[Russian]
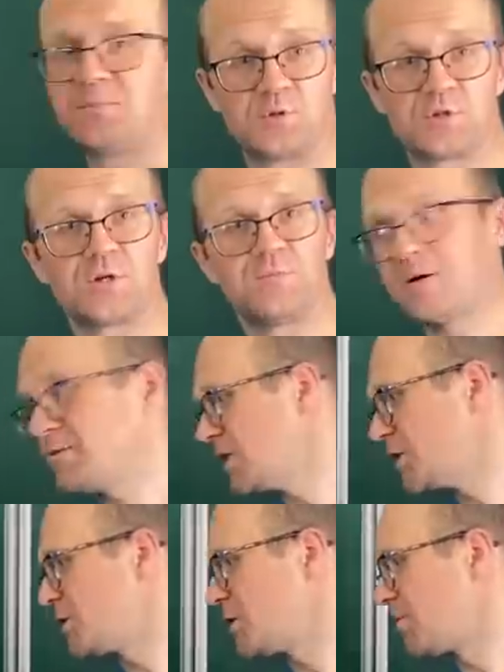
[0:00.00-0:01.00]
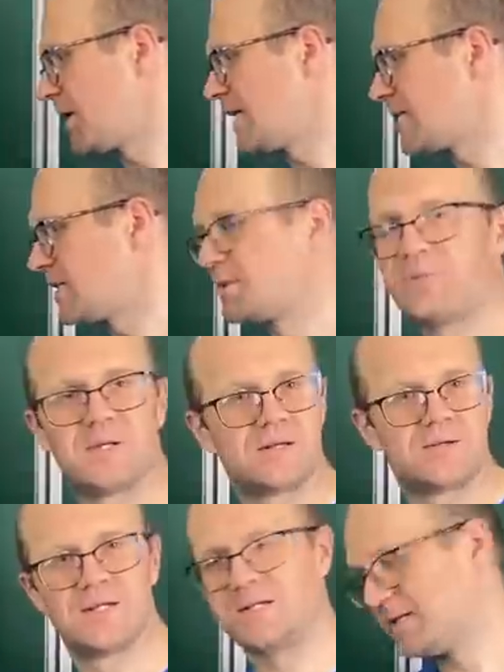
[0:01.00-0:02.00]
немножко повыше, чем полезность
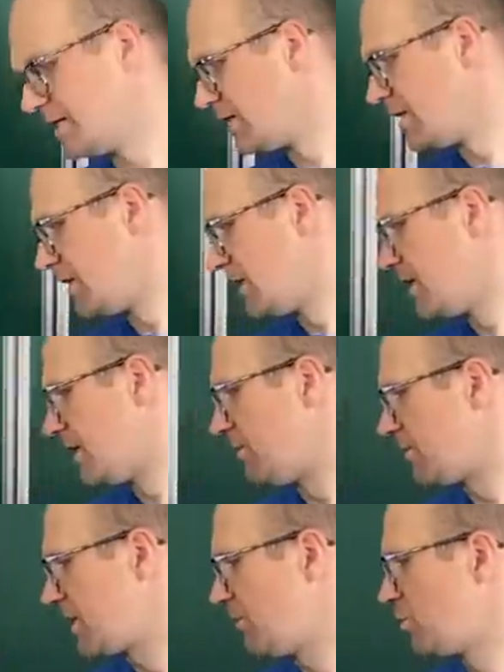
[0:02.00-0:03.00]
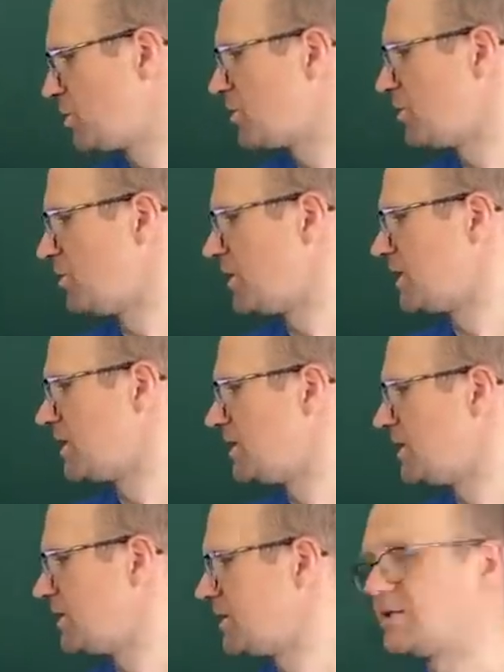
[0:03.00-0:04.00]
первого. Потому что он
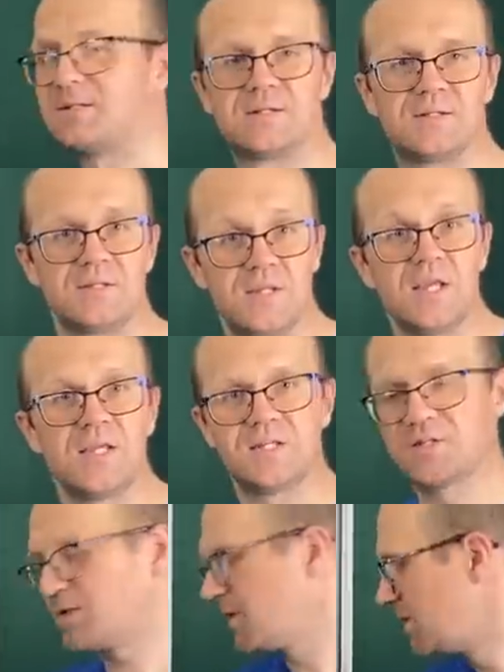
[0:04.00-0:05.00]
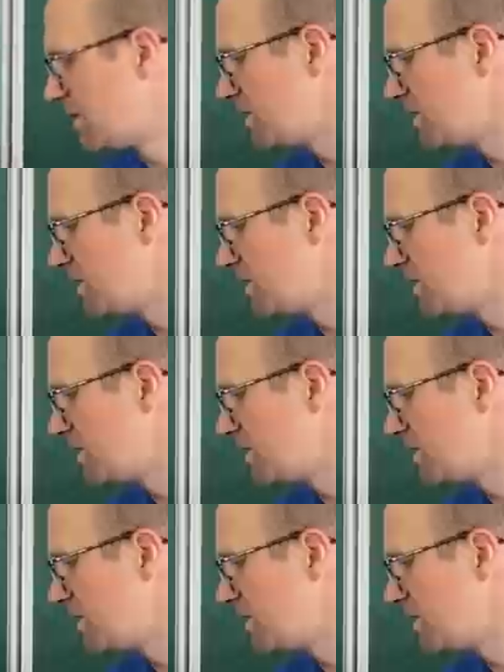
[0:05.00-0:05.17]
а, не ищет